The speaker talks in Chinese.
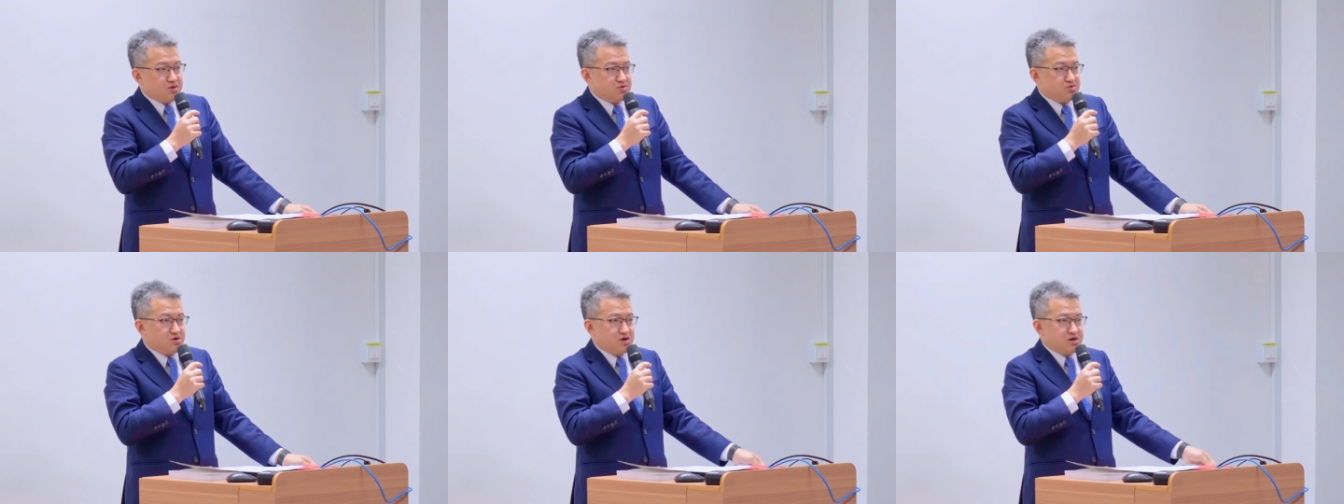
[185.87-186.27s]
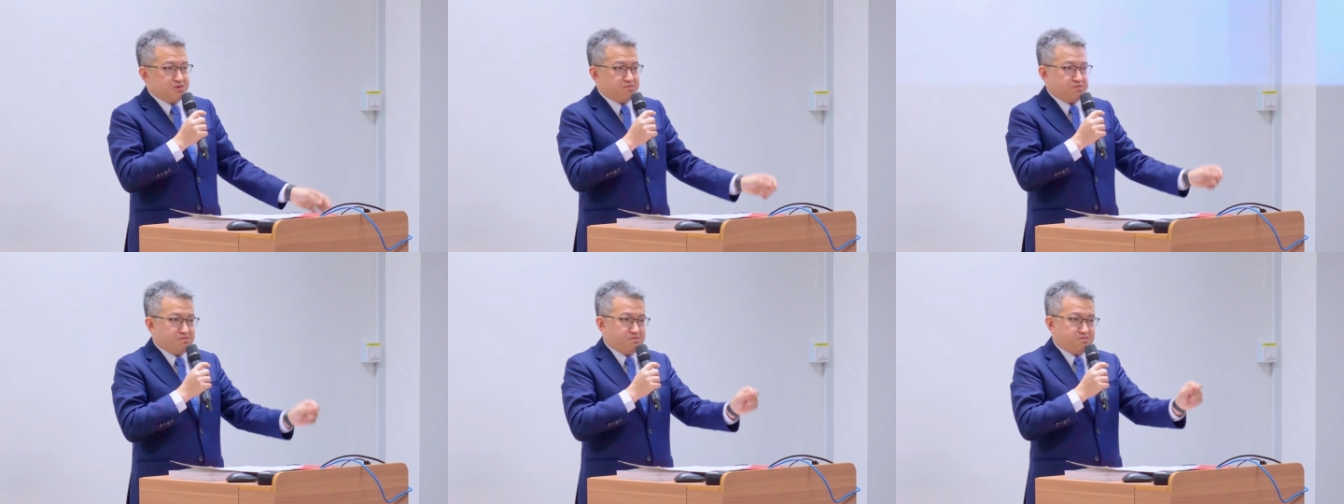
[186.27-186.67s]
所
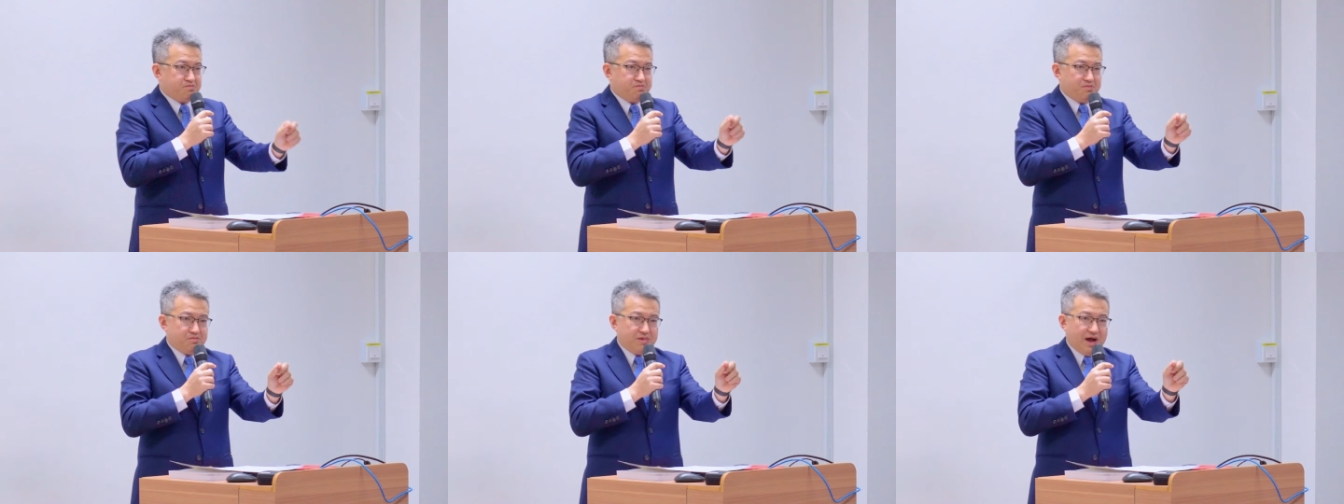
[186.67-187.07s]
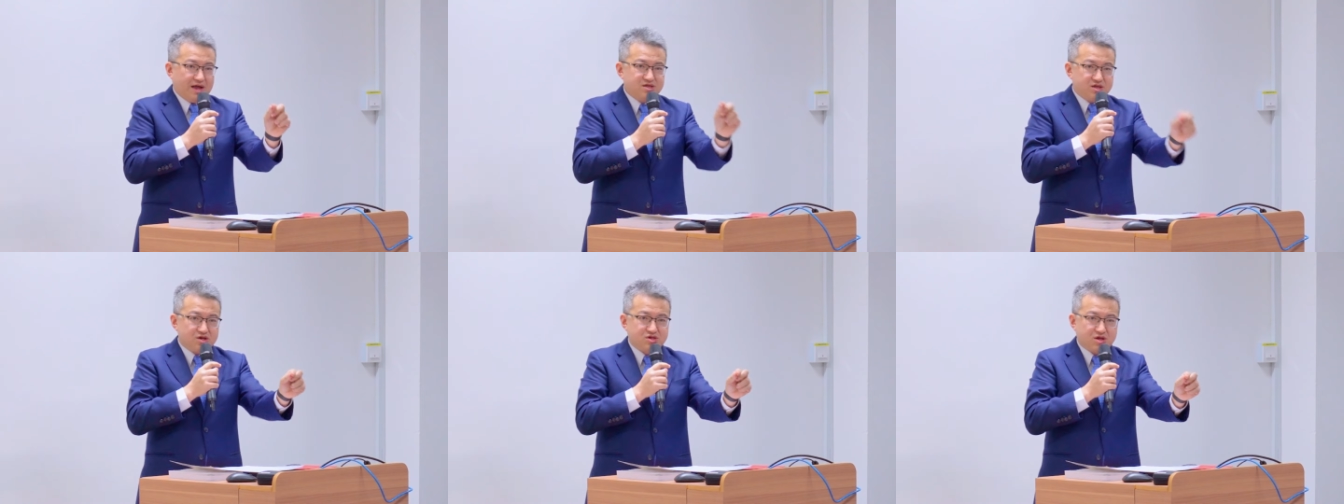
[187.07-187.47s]
以
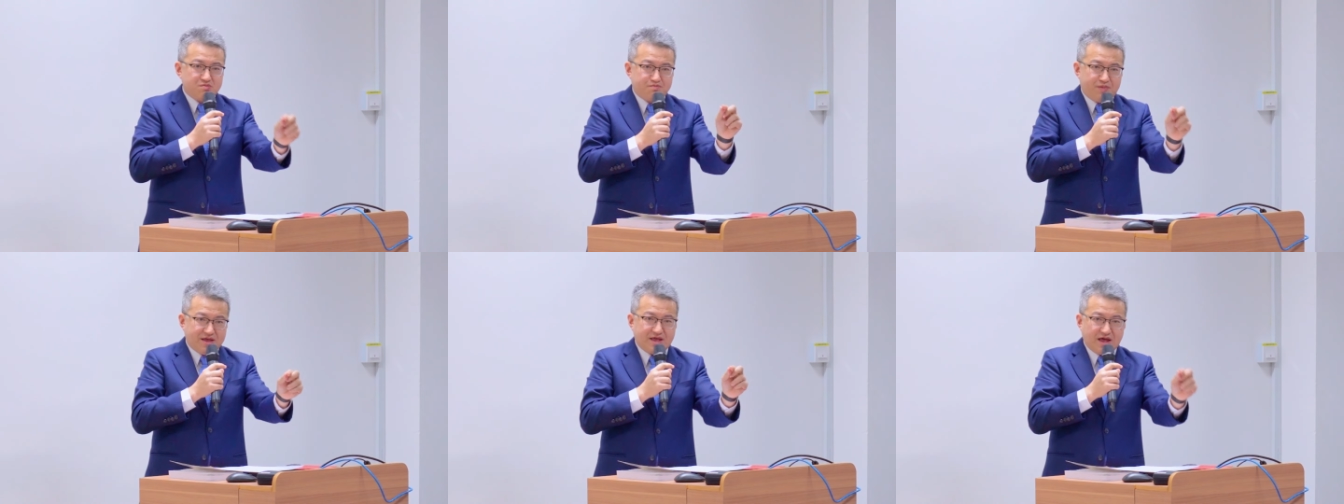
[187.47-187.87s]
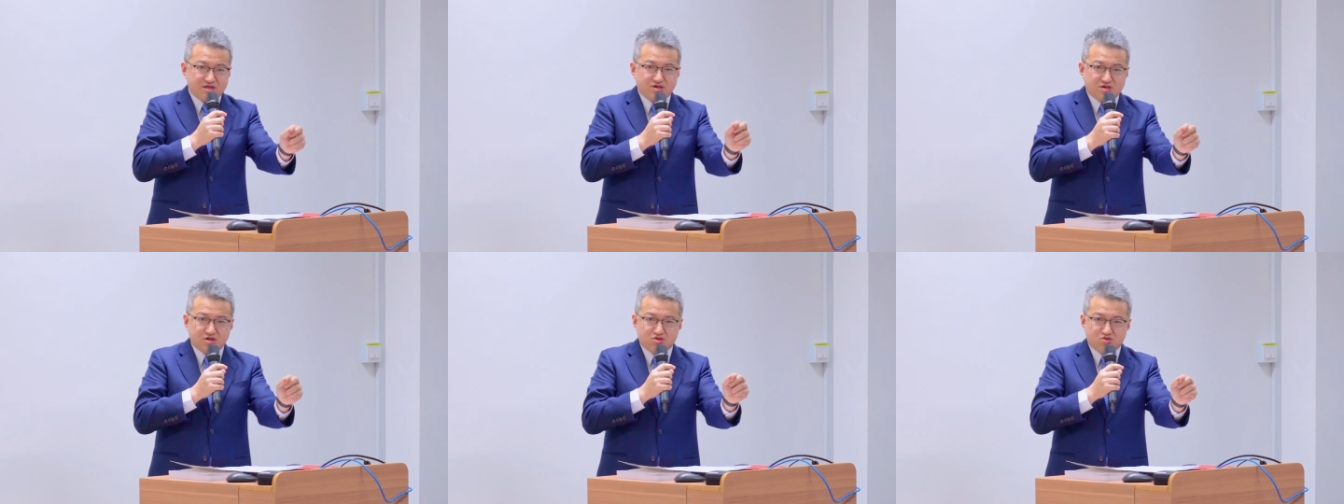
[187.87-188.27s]
安德森 Ben
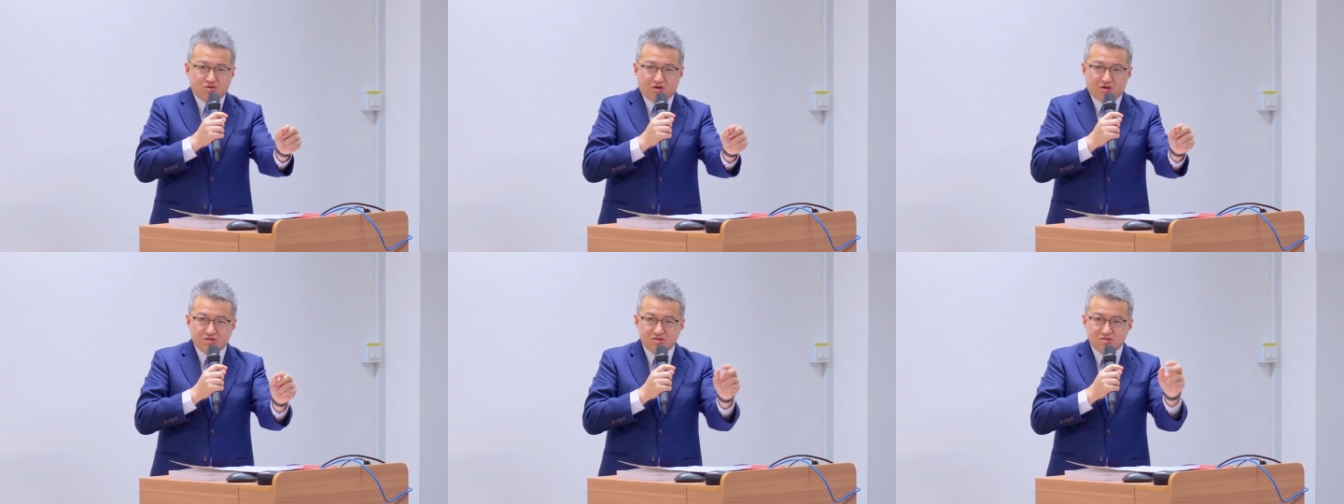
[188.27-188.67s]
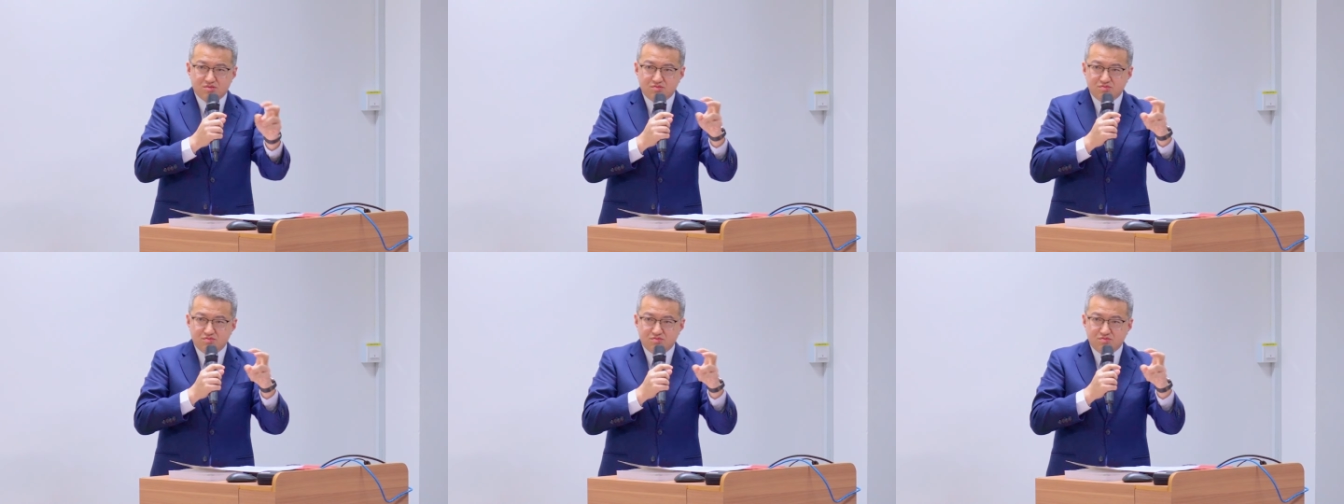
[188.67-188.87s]
Anderson 说，